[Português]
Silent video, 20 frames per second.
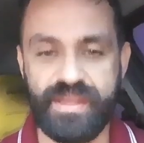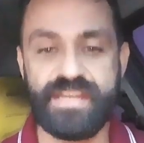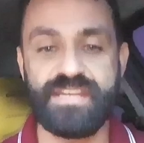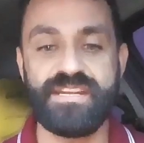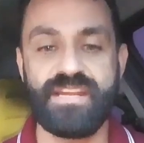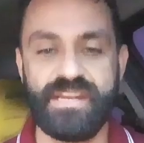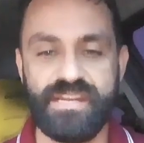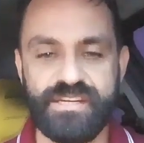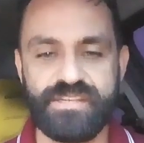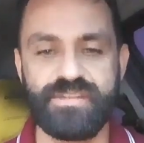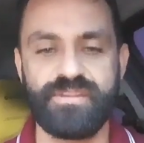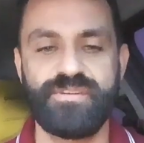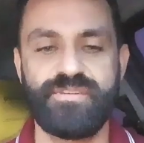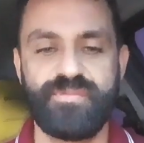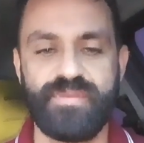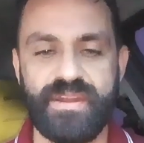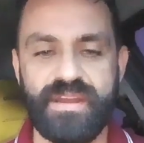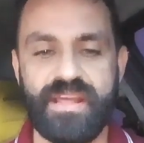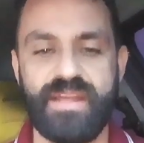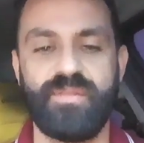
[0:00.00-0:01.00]
veja a lista dos
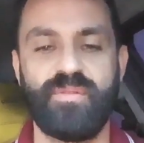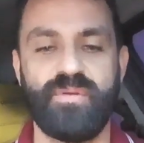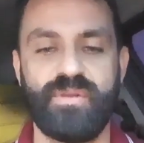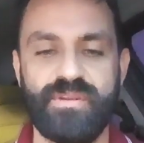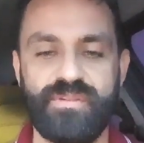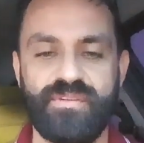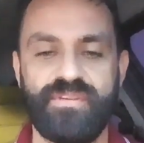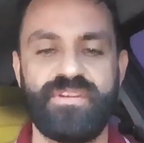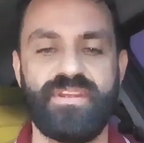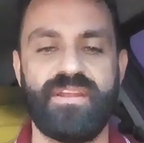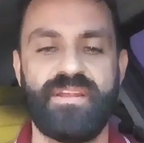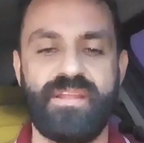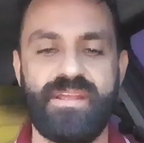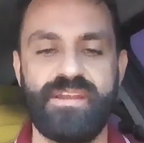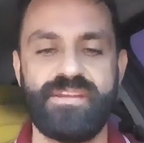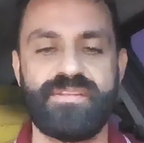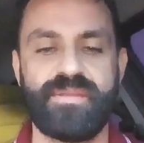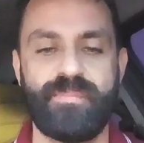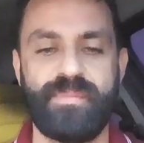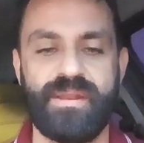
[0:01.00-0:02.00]
vereadores do
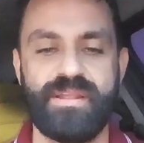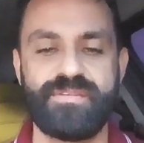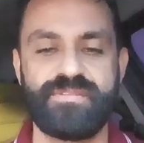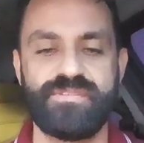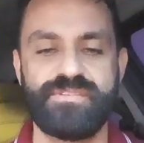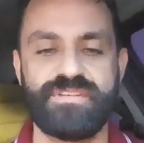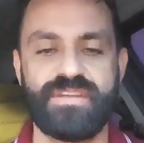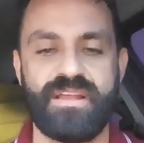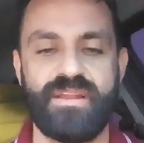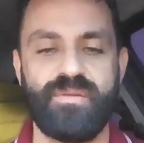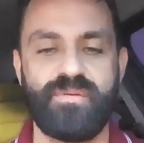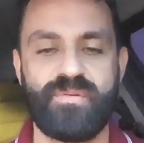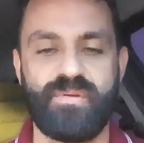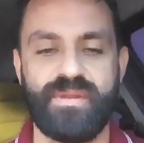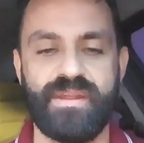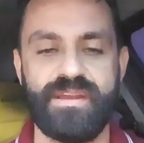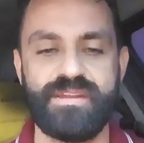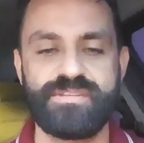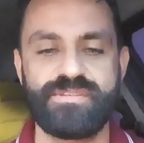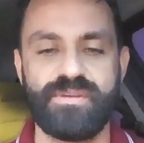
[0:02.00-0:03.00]
janeiro, estabeleça um diálogo
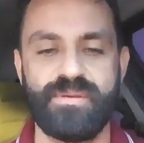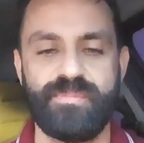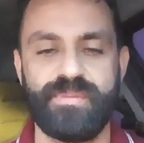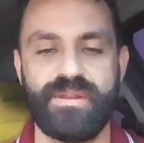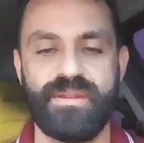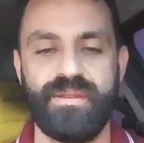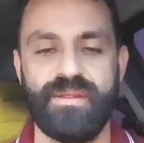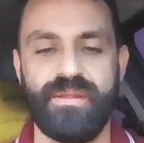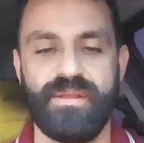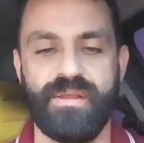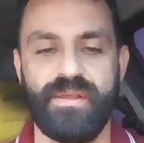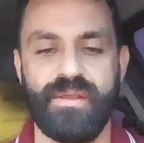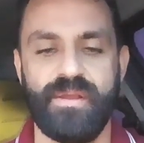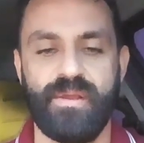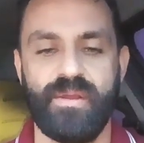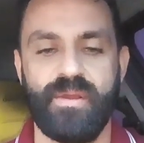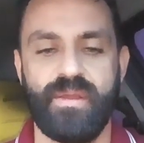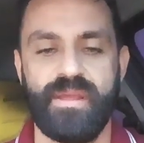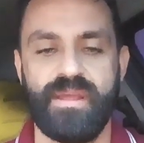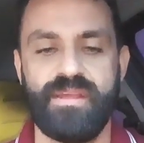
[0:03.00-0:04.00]
com eles sobre
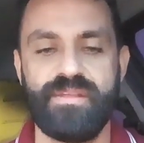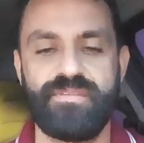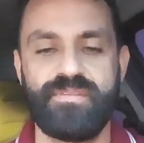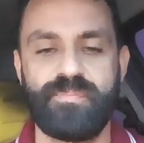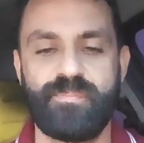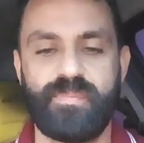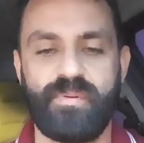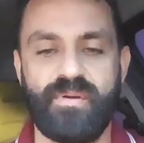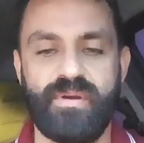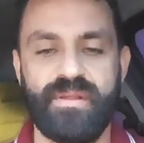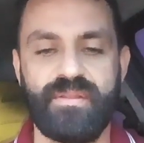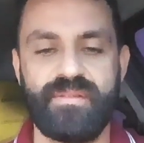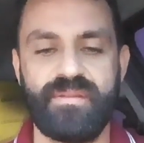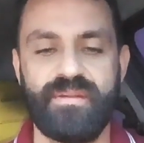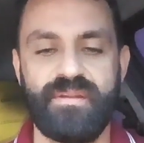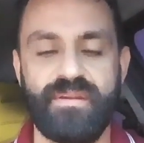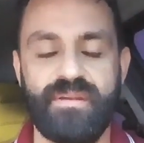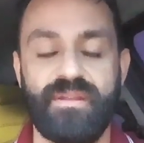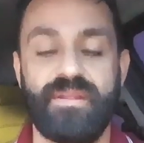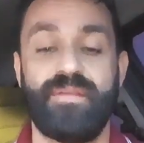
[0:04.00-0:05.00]
esse ponto.
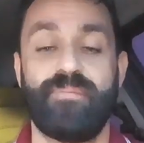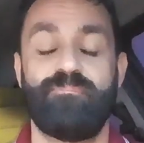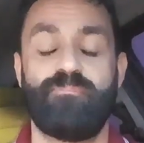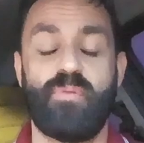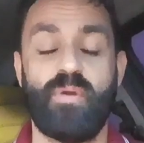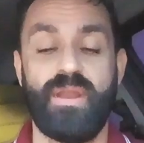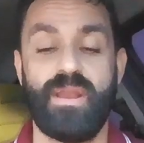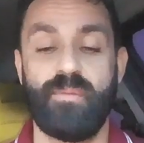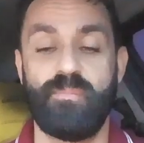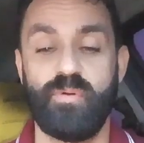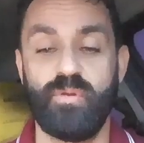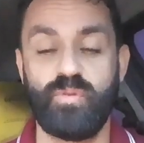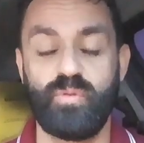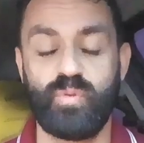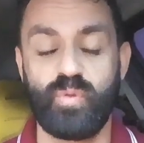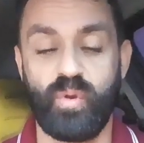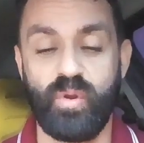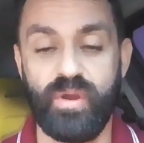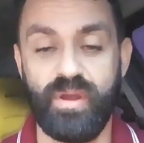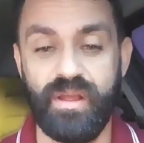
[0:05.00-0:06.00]
Né? Pô, ela
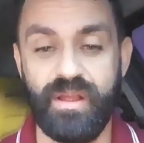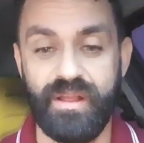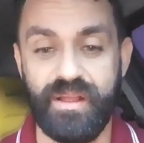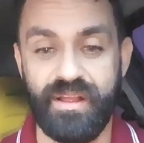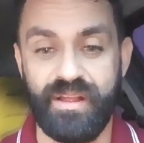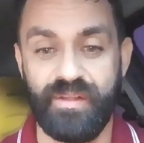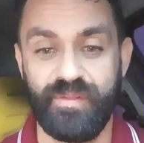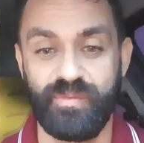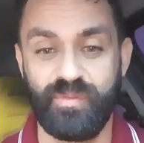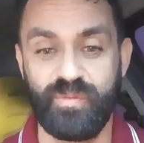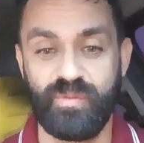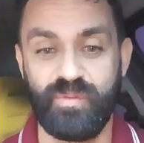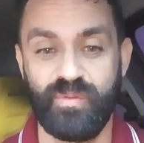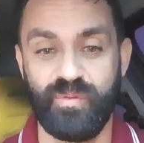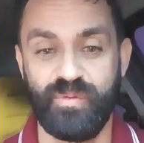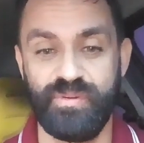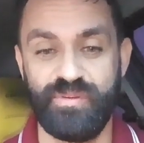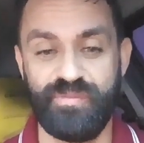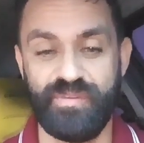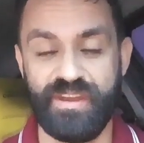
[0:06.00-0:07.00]
botou
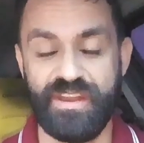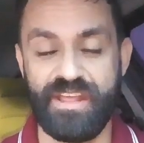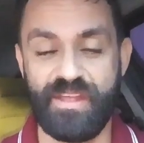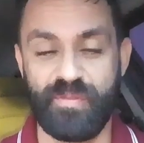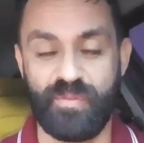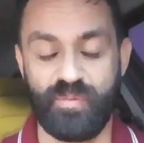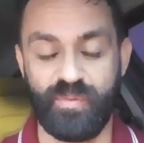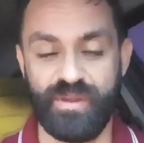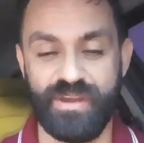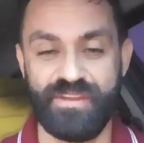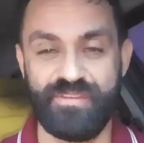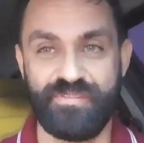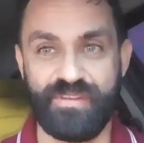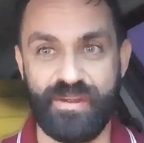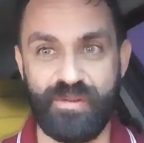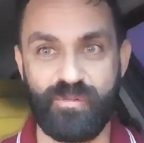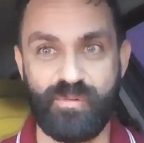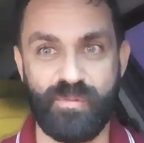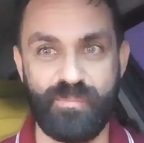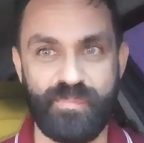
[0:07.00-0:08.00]
os vereadores,
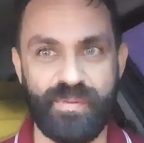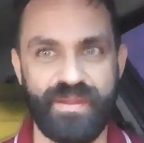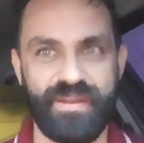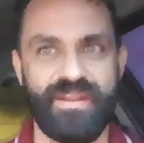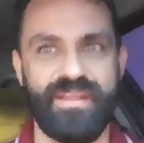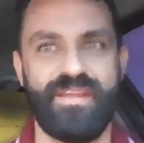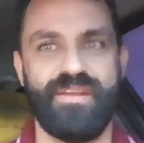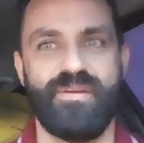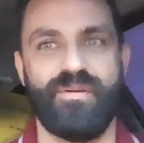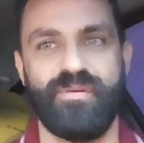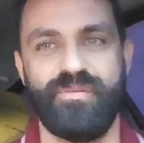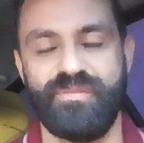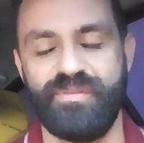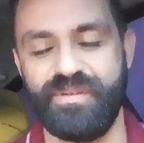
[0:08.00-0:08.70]
vai acompanhando aí. O